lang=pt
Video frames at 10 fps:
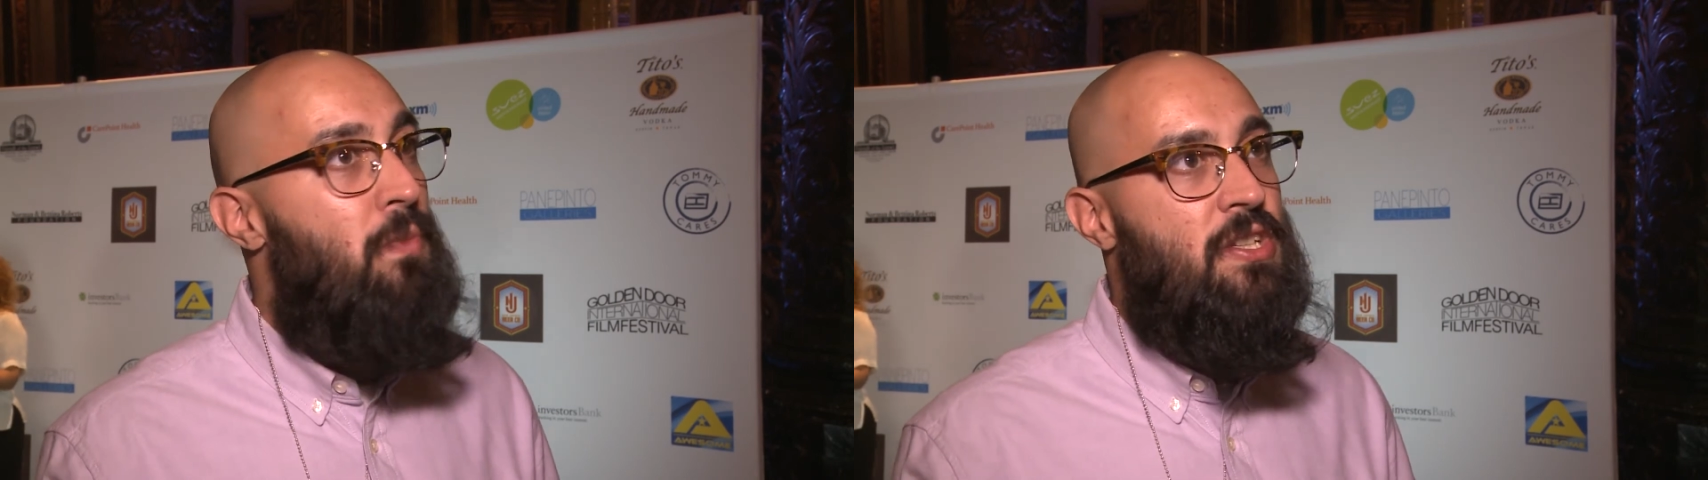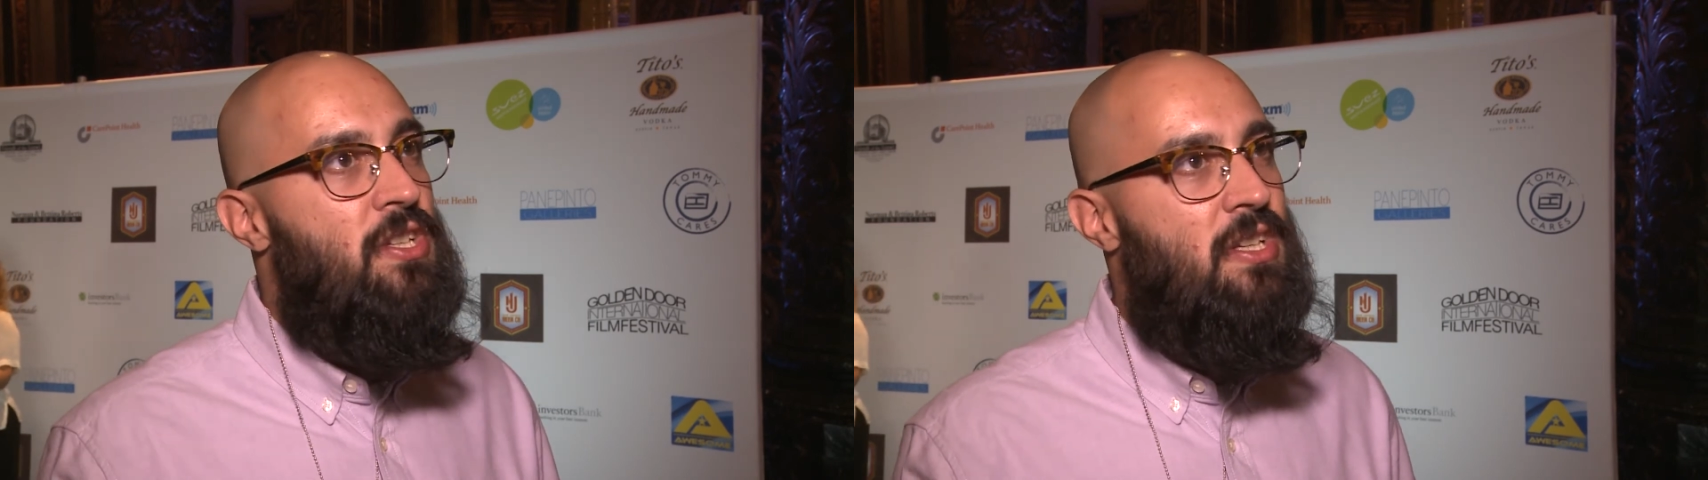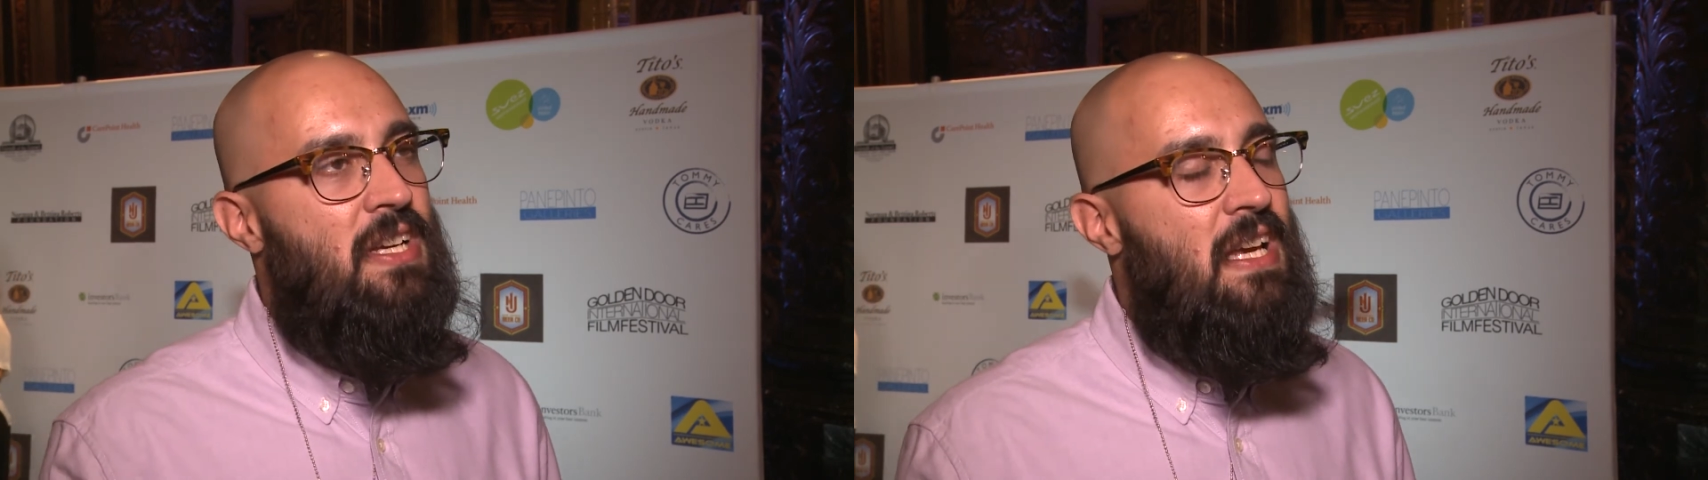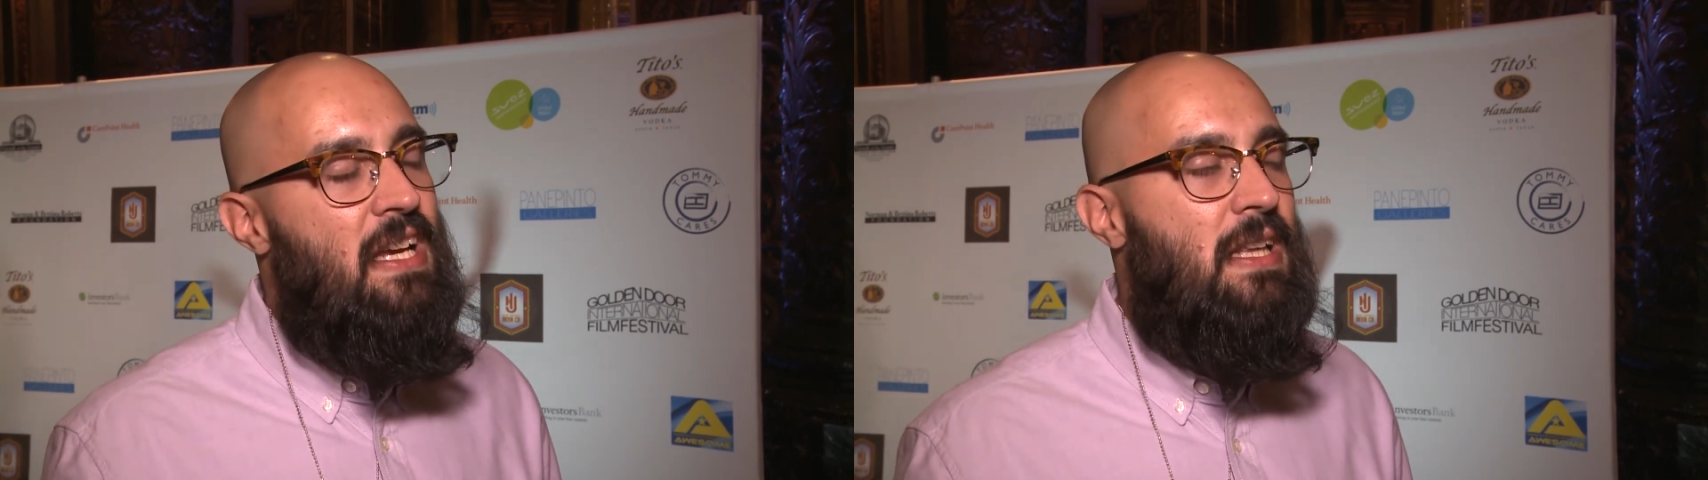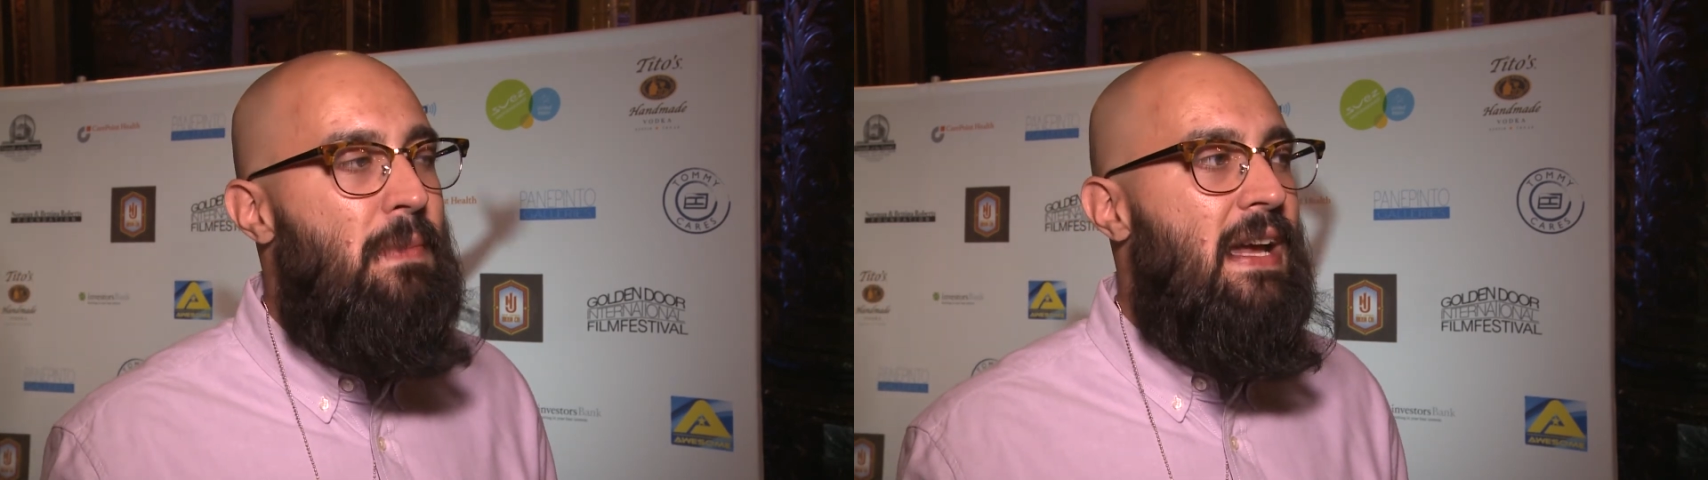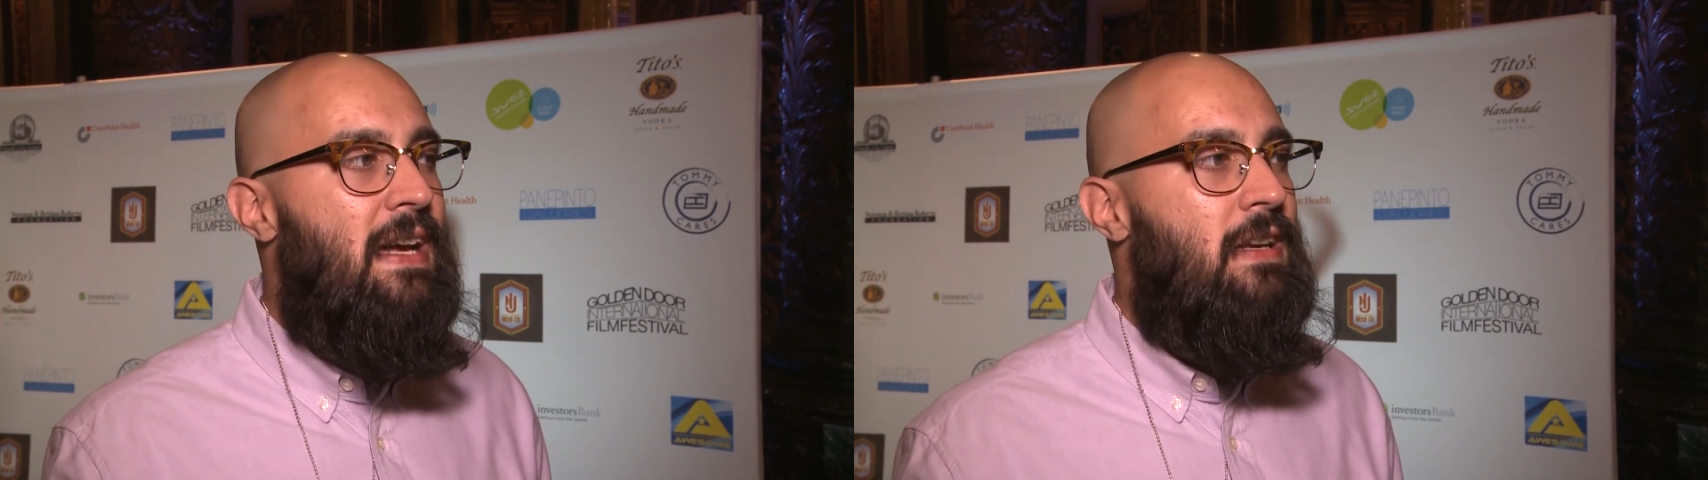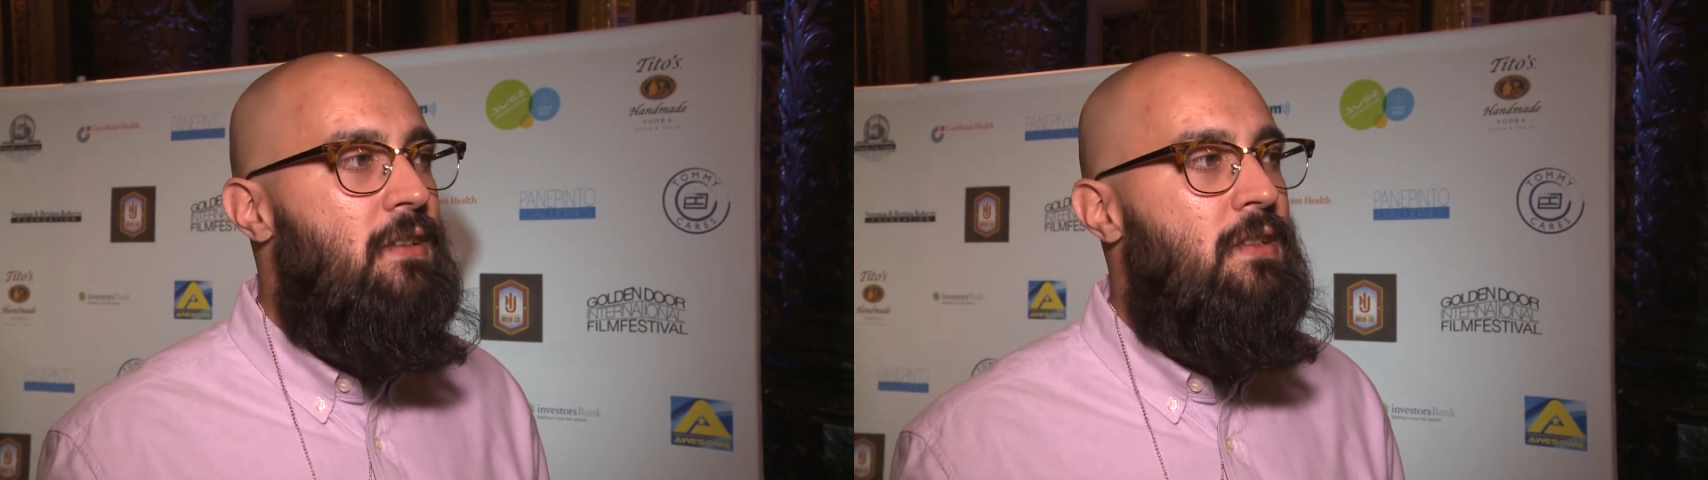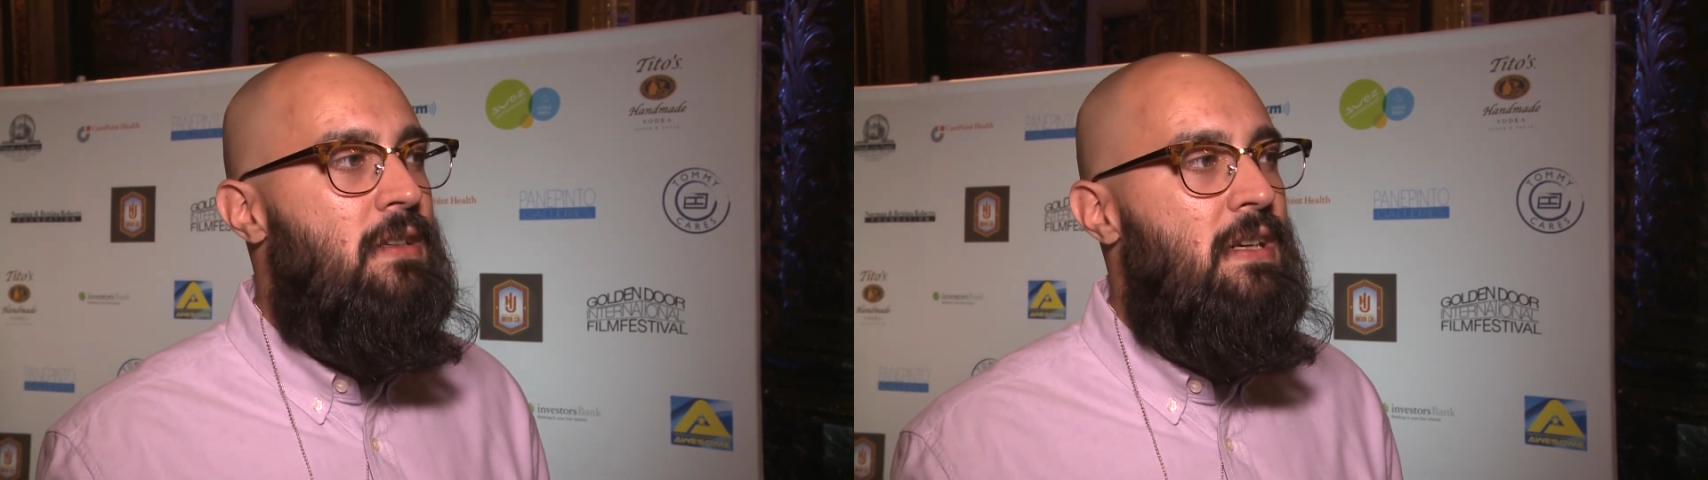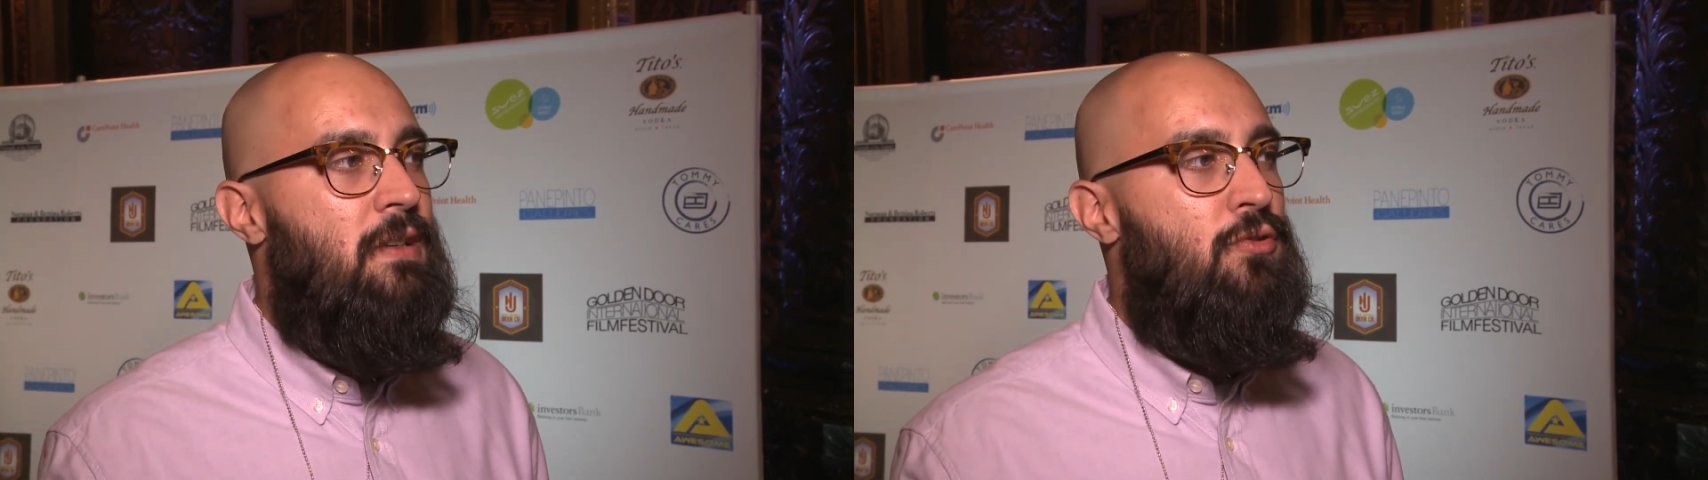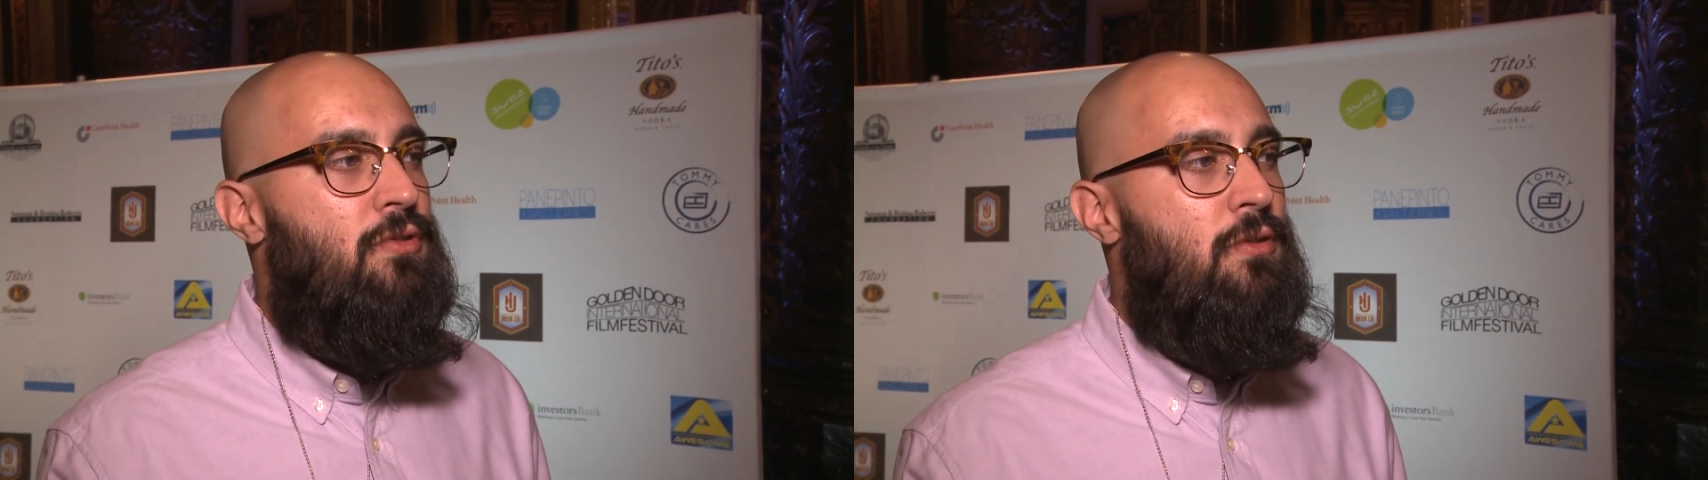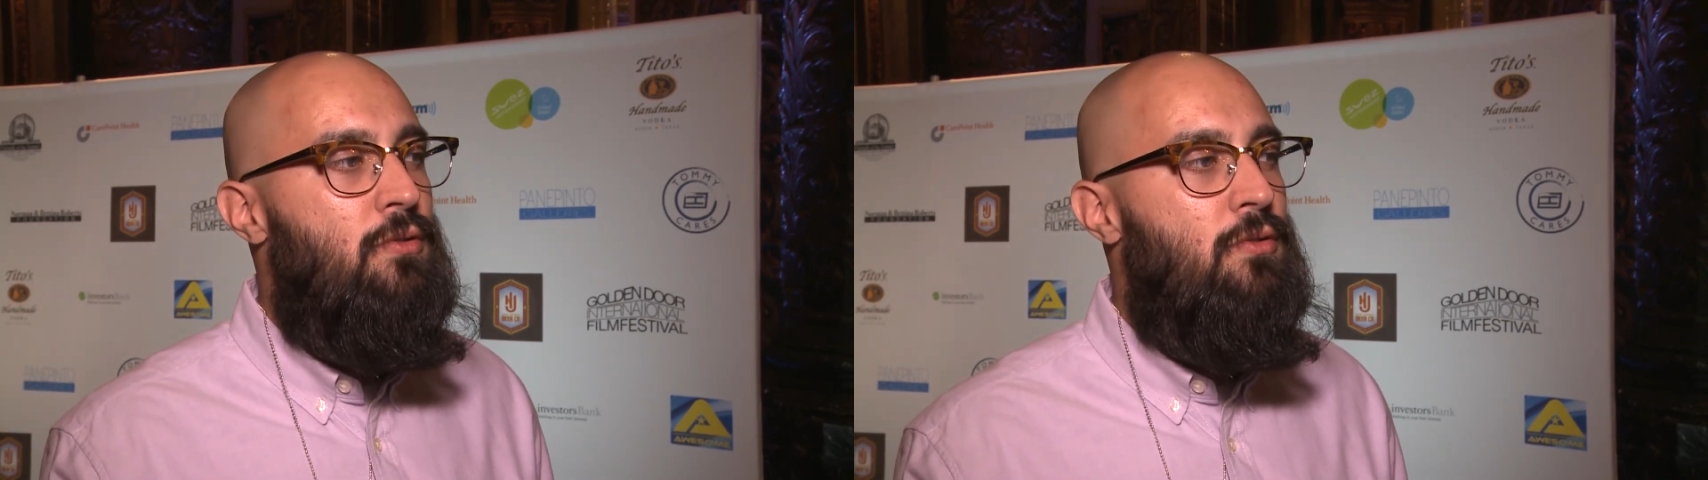mas e também é aquele uh,